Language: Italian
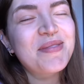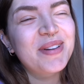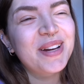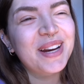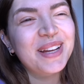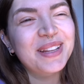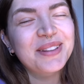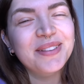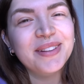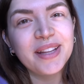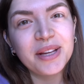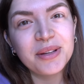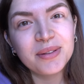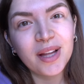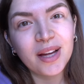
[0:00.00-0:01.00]
perché dovete
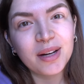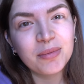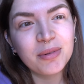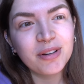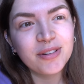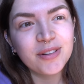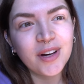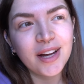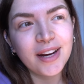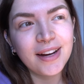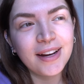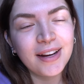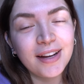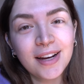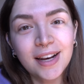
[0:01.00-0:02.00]
aiutarmi a
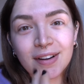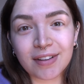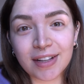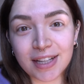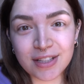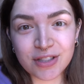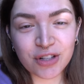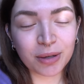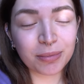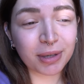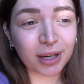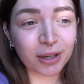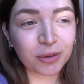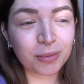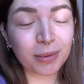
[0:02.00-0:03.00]
fare la valigia
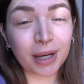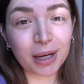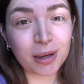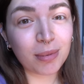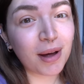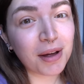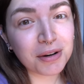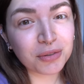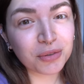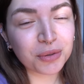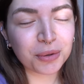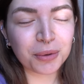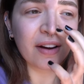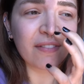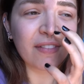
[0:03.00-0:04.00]
perché domani
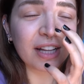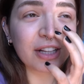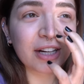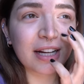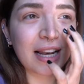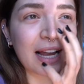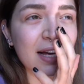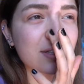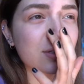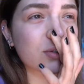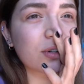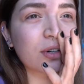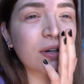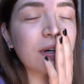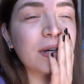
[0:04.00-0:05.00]
parto. Vado a
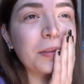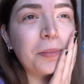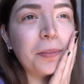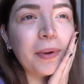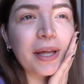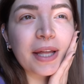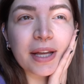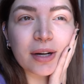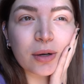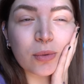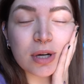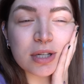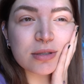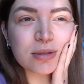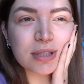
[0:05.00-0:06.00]
Glasgow per
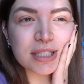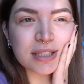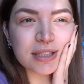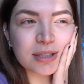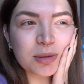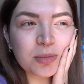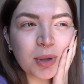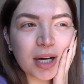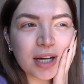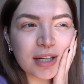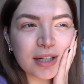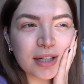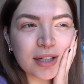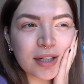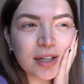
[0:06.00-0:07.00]
quasi una
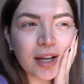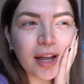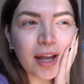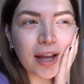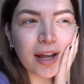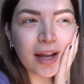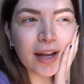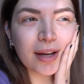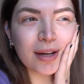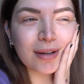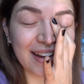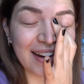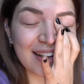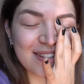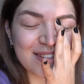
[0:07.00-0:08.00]
settimana e
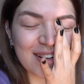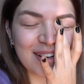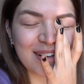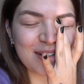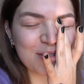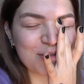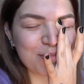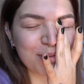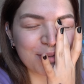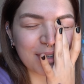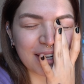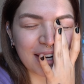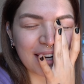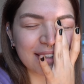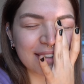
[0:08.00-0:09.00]
la challenge più
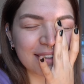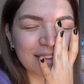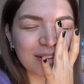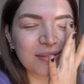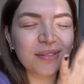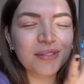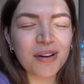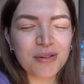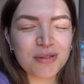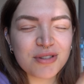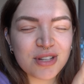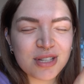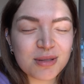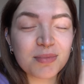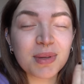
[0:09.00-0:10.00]
grande, come vi avevo
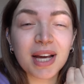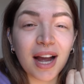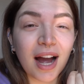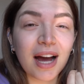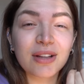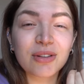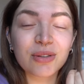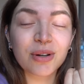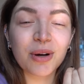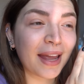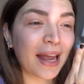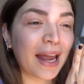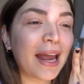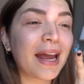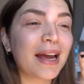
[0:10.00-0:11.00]
già spiegato,
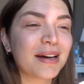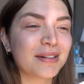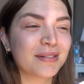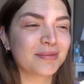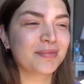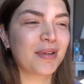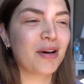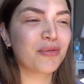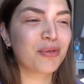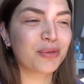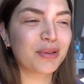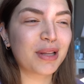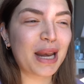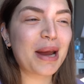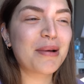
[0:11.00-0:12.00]
che
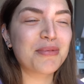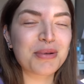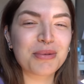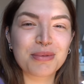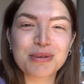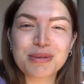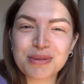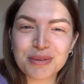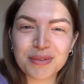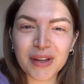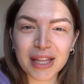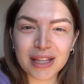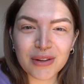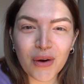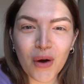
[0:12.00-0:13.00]
affronteremo in questo
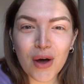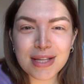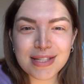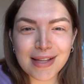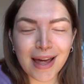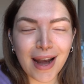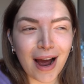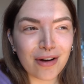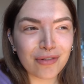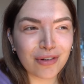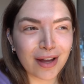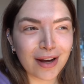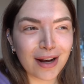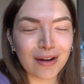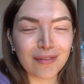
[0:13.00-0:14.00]
video sarà
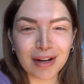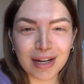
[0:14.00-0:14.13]
fare la